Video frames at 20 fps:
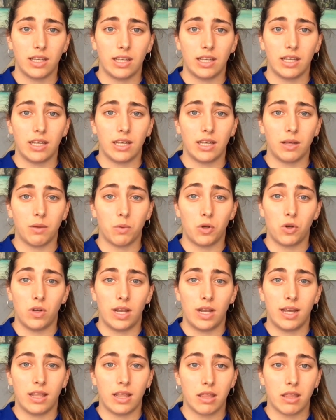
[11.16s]
Y bueno,
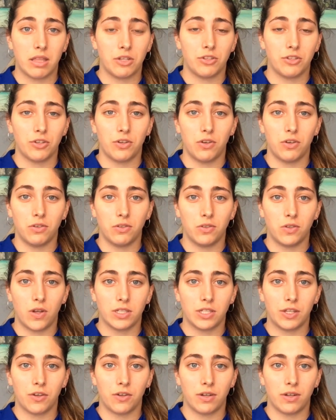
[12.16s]
la decisión no
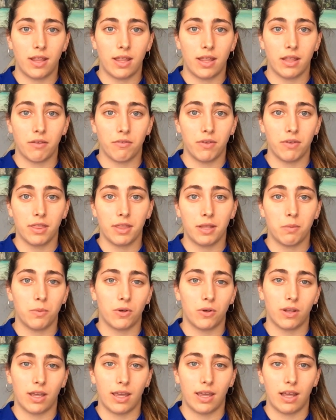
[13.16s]
ha sido nada difícil
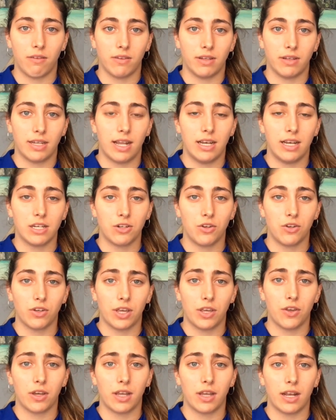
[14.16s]
porque al final es lo
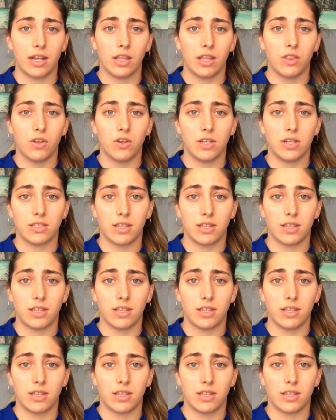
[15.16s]
que yo he querido,